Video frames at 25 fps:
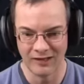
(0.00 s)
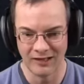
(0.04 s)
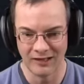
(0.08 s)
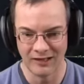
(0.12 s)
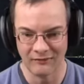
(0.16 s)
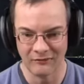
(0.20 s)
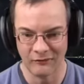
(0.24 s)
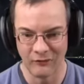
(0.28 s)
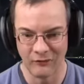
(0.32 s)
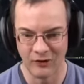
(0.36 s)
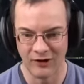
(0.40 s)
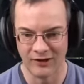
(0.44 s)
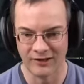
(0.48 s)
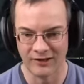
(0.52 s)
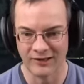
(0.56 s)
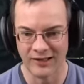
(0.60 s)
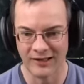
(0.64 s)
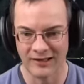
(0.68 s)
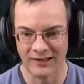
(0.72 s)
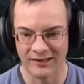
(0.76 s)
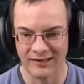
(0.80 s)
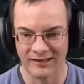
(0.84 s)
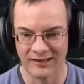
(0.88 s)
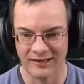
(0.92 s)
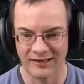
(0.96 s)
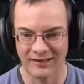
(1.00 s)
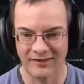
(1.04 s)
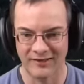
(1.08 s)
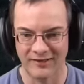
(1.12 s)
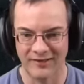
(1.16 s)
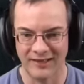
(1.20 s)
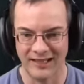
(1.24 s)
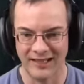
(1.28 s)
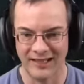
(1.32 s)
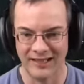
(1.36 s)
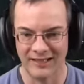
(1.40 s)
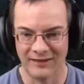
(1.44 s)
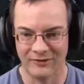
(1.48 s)
dein Feuertrank da, das
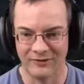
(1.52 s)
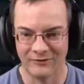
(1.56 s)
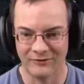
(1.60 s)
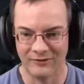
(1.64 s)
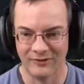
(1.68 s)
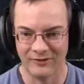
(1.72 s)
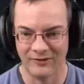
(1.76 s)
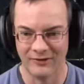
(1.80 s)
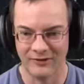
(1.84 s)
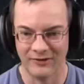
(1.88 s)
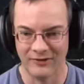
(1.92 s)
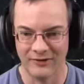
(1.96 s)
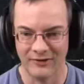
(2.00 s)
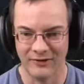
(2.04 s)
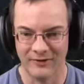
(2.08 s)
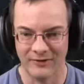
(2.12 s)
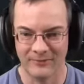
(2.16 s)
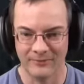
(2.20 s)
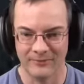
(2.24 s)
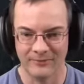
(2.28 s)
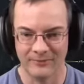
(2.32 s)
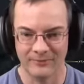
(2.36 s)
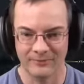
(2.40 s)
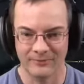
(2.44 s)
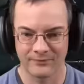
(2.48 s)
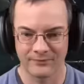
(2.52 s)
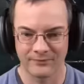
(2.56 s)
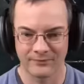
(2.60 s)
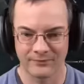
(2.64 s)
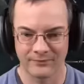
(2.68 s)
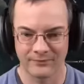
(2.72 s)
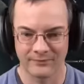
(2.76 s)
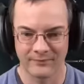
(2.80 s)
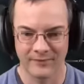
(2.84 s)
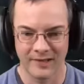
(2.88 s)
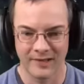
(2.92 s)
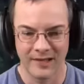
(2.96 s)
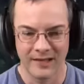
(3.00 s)
nervt. So.
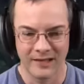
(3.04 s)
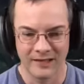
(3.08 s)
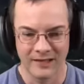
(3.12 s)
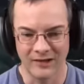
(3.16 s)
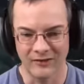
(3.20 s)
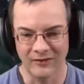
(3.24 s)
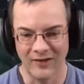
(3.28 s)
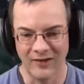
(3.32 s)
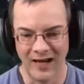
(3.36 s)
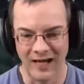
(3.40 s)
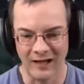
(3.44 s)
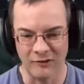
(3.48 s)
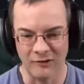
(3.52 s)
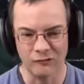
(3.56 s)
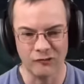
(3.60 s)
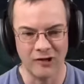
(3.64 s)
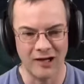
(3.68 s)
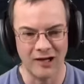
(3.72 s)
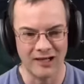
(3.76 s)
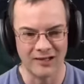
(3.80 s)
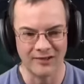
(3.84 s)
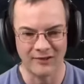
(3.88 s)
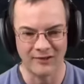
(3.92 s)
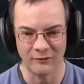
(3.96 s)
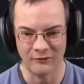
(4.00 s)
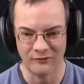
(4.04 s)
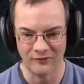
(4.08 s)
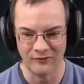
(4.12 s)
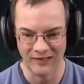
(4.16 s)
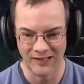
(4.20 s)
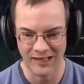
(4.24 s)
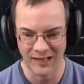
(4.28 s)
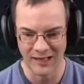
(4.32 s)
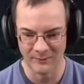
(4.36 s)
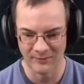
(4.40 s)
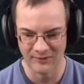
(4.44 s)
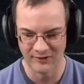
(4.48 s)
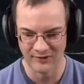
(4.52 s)
Es war ein Schlag zu viel,
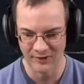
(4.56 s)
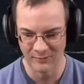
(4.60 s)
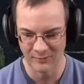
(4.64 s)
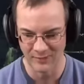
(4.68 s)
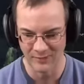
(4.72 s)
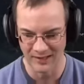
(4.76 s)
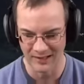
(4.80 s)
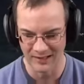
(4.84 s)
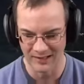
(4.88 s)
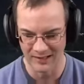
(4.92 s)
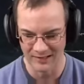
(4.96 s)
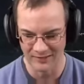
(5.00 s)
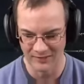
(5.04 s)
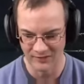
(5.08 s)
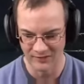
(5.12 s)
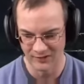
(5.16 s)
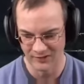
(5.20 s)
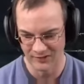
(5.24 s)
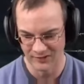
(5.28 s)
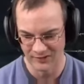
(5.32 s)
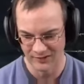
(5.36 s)
ihr habt's gemerkt.